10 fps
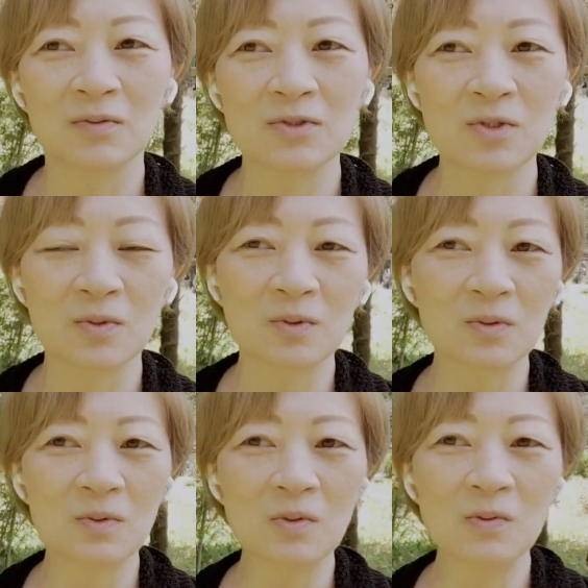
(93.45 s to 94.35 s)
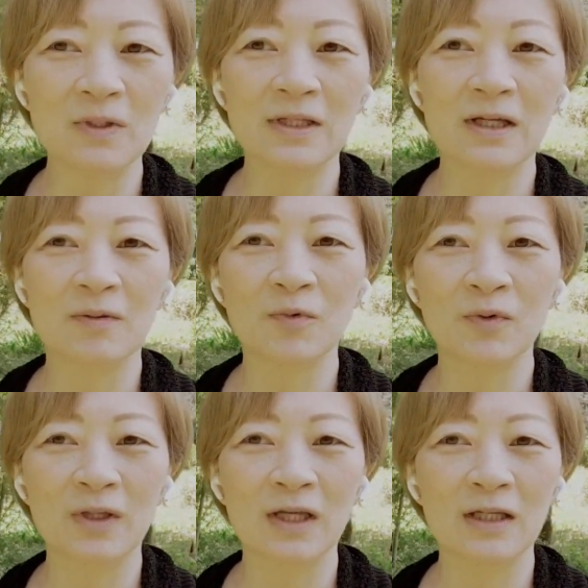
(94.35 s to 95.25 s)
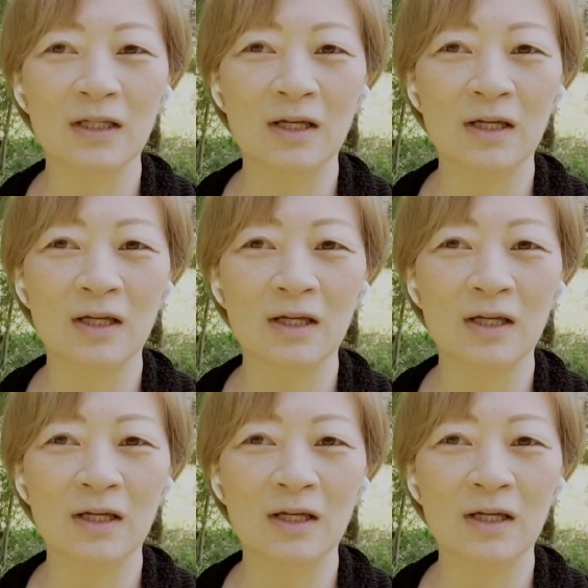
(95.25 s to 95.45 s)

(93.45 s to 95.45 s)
仕事の方はねもうね